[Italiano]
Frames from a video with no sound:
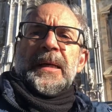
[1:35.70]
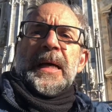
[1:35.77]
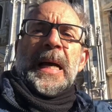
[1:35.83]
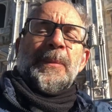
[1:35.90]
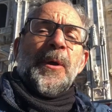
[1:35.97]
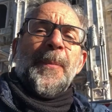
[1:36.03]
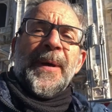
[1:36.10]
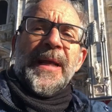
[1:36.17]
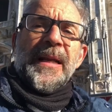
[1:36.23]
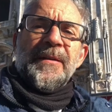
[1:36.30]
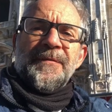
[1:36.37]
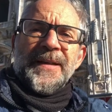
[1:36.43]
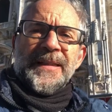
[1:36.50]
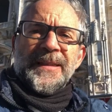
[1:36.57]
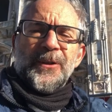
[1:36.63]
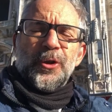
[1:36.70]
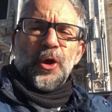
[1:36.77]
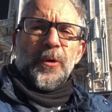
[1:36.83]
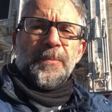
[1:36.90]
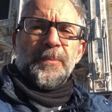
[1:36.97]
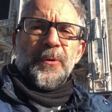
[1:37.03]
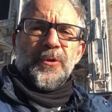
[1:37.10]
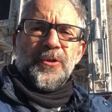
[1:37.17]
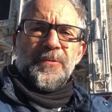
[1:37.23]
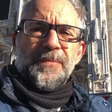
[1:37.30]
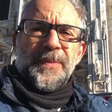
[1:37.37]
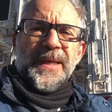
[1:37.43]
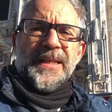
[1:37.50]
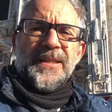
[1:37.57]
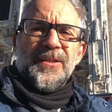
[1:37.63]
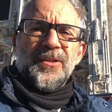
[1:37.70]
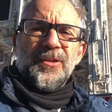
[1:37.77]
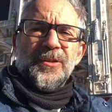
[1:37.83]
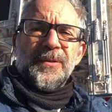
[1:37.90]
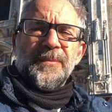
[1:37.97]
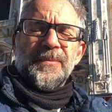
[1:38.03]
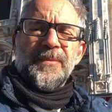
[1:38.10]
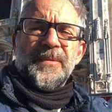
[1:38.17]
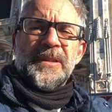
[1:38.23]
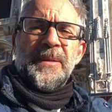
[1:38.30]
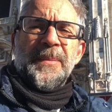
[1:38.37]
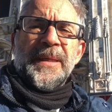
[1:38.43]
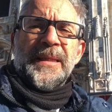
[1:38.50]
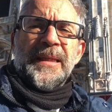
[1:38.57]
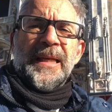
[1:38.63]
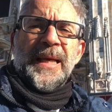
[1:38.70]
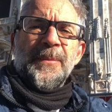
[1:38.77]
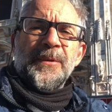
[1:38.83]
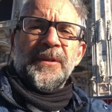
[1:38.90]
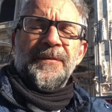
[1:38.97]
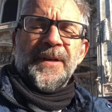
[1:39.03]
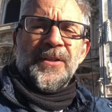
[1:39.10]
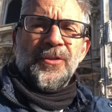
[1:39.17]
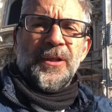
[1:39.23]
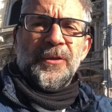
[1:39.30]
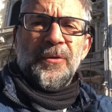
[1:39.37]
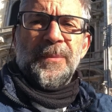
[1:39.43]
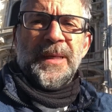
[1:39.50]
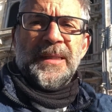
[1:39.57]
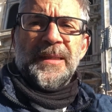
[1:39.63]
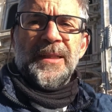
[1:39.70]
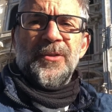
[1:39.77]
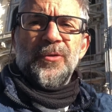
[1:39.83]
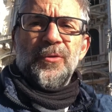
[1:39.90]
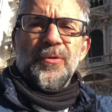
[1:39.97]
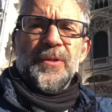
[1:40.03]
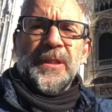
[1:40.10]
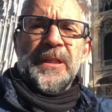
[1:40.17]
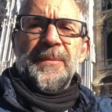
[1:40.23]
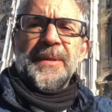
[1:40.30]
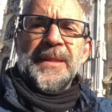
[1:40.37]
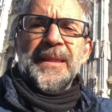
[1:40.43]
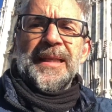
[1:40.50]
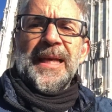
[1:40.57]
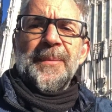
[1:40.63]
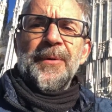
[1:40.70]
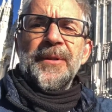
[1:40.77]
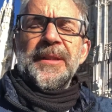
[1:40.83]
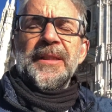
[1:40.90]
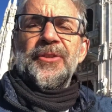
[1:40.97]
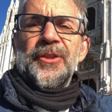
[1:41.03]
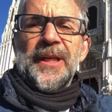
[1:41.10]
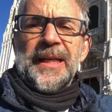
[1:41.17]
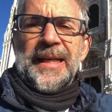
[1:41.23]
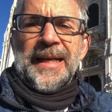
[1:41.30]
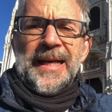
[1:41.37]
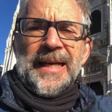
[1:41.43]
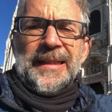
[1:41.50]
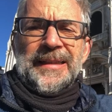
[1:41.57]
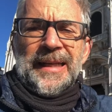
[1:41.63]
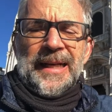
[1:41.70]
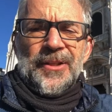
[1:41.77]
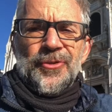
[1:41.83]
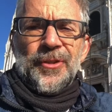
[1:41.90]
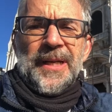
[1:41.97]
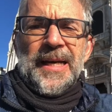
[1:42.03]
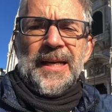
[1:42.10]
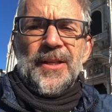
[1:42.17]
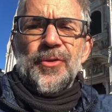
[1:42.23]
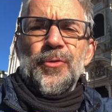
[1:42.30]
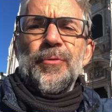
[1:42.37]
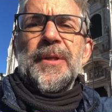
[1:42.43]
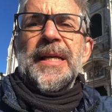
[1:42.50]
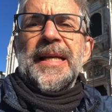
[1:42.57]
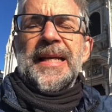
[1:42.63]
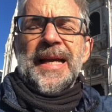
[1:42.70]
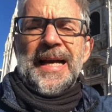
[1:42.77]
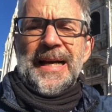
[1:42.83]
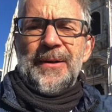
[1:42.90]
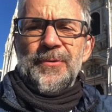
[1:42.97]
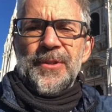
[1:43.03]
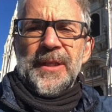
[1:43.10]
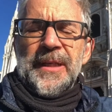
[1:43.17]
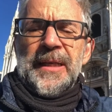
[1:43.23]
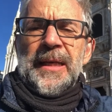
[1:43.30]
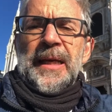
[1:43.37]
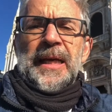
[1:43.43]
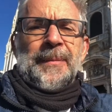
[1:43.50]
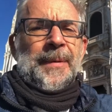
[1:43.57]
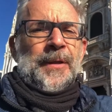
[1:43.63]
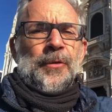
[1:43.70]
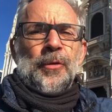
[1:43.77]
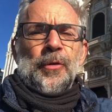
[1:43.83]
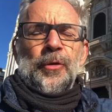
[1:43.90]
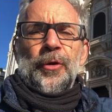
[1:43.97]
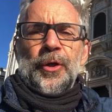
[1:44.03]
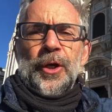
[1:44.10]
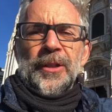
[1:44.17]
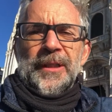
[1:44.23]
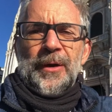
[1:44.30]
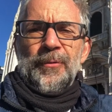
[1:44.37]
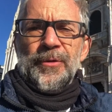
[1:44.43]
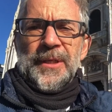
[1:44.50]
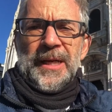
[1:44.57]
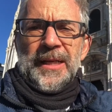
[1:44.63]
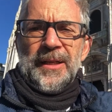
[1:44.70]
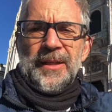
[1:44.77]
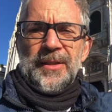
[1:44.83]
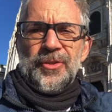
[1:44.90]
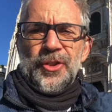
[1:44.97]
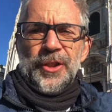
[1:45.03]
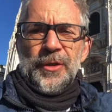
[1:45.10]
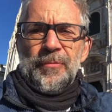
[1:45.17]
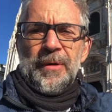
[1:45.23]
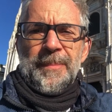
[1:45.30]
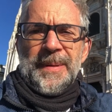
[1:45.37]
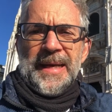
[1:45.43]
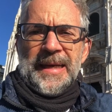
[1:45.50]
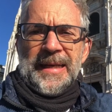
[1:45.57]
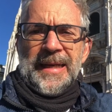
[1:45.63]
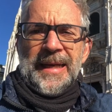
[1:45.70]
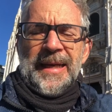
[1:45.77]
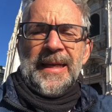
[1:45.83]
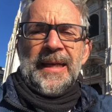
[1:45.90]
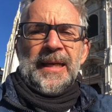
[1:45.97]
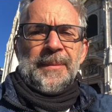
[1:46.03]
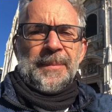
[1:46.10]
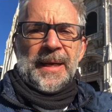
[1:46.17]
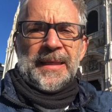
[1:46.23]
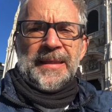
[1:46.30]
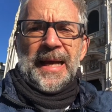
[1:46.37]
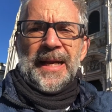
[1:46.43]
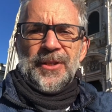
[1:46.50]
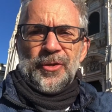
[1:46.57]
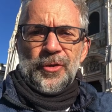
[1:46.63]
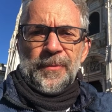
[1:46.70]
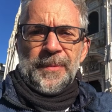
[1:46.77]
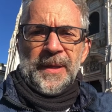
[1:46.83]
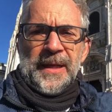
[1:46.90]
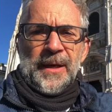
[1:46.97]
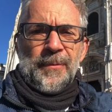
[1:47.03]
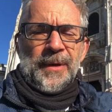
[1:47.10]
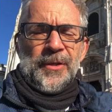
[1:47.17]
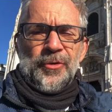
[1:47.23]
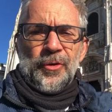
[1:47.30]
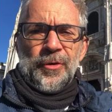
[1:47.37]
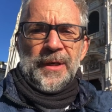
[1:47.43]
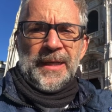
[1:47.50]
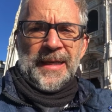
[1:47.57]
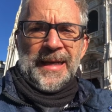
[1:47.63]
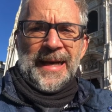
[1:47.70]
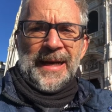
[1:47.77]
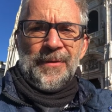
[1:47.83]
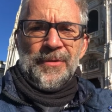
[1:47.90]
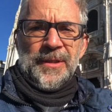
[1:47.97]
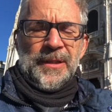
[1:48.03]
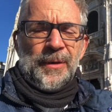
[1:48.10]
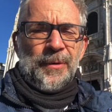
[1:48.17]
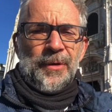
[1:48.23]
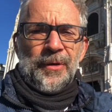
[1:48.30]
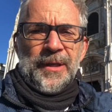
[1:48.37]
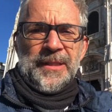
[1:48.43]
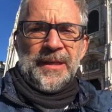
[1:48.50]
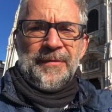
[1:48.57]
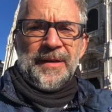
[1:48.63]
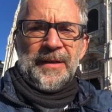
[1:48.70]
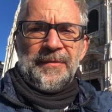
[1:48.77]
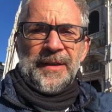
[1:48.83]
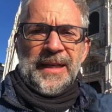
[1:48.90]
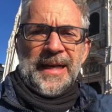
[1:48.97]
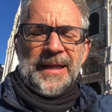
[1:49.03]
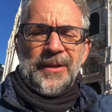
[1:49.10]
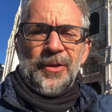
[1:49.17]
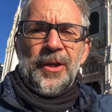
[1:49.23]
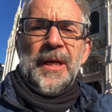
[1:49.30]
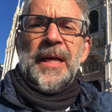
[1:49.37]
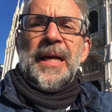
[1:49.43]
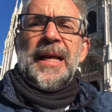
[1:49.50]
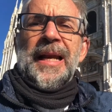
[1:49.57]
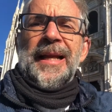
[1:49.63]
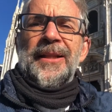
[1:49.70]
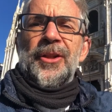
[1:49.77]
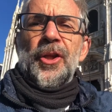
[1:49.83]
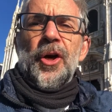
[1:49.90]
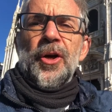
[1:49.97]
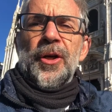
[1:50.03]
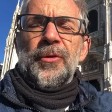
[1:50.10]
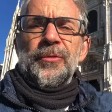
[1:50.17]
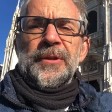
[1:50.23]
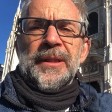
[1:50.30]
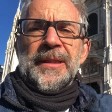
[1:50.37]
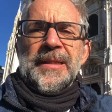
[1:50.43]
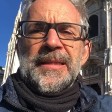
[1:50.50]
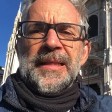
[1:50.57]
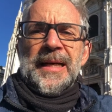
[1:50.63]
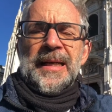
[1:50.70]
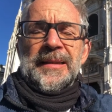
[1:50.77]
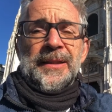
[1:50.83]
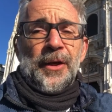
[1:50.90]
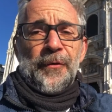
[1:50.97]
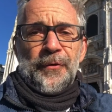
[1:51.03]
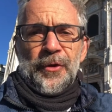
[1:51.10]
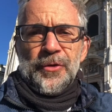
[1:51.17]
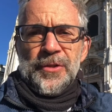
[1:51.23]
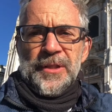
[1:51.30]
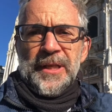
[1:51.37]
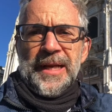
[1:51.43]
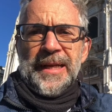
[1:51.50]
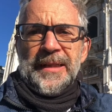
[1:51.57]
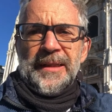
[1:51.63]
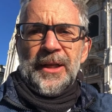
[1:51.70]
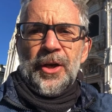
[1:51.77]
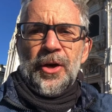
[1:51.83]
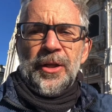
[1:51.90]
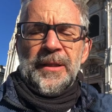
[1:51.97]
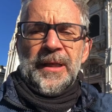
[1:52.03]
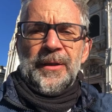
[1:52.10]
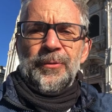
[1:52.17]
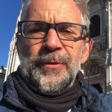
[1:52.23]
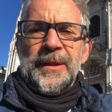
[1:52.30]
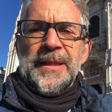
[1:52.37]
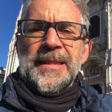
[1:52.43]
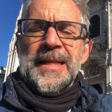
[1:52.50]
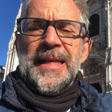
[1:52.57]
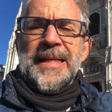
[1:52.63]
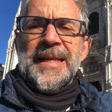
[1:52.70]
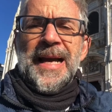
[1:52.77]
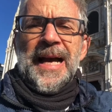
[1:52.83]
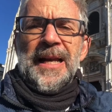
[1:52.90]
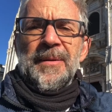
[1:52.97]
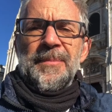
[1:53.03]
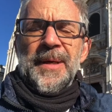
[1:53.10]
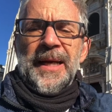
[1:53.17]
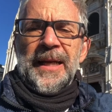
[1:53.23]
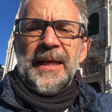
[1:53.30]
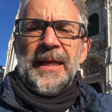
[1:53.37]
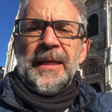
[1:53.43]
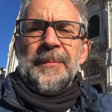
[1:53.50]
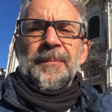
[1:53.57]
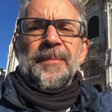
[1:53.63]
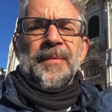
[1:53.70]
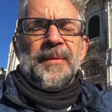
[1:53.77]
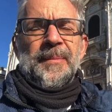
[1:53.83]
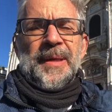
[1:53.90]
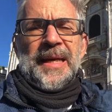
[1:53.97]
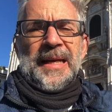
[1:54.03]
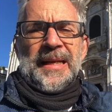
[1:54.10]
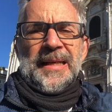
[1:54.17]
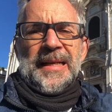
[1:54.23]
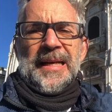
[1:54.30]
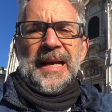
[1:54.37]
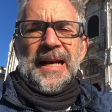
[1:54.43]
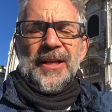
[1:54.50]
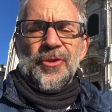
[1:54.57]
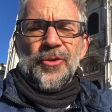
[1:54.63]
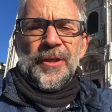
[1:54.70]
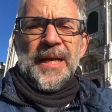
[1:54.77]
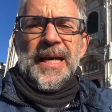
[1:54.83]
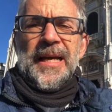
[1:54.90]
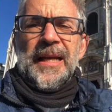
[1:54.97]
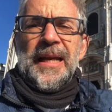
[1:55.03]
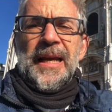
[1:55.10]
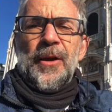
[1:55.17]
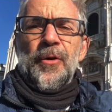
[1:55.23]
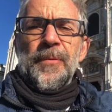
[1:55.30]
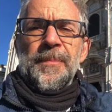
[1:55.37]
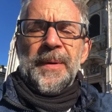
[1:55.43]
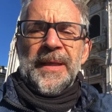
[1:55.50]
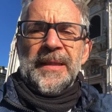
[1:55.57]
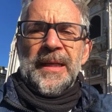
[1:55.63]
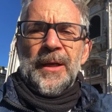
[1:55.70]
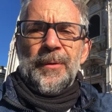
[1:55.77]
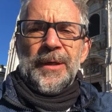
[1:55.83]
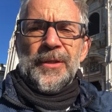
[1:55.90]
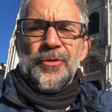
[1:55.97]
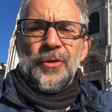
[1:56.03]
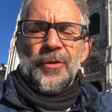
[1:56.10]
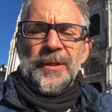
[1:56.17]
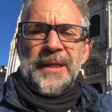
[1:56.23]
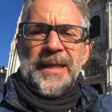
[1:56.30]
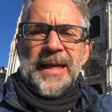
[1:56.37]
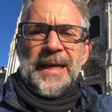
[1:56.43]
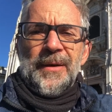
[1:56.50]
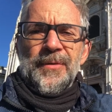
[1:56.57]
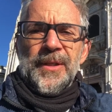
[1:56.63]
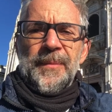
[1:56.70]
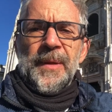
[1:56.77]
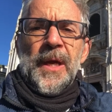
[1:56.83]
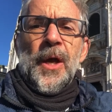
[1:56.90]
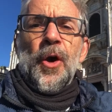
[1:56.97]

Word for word: A mio parere infatti troppo spesso dimentichiamo di farci le domande giuste, dimentichiamo di cercare di ragionare sulle cause. Il metodo Toyota usa il 5 perché per andare a scoprire quali sono le cause di quello che si è verificato. La TOC utilizza Tear of Constraint di Goldratt, utilizza gli alberi per ragionare e comprendere quali sono le cause.